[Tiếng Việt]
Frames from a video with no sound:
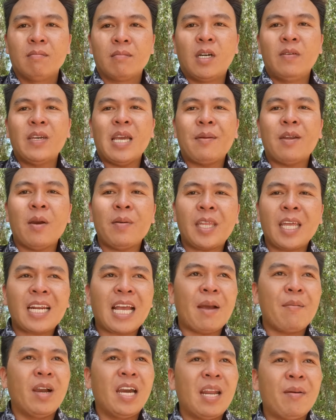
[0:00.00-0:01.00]
Bởi vì em nói với tất
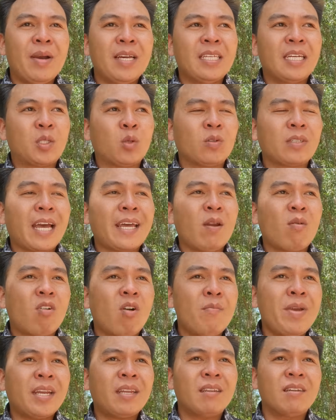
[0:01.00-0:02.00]
cả mọi người là bây giờ chúng ta đâu
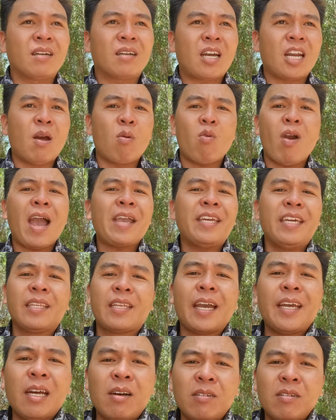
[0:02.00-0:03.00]
có biết được, đâu có ai
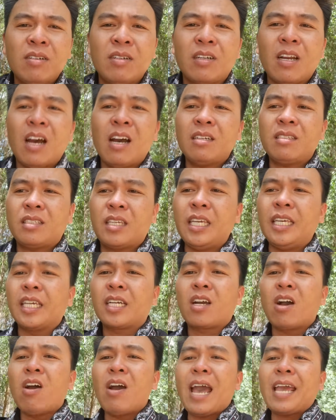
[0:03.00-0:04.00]
nhìn thấy đâu. Đó,
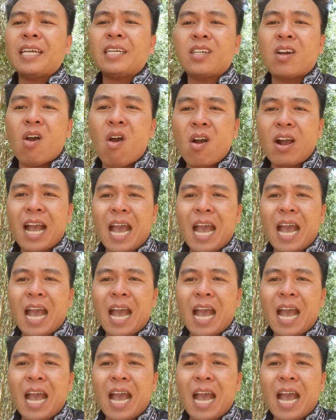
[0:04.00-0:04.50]
chỉ có anh Khò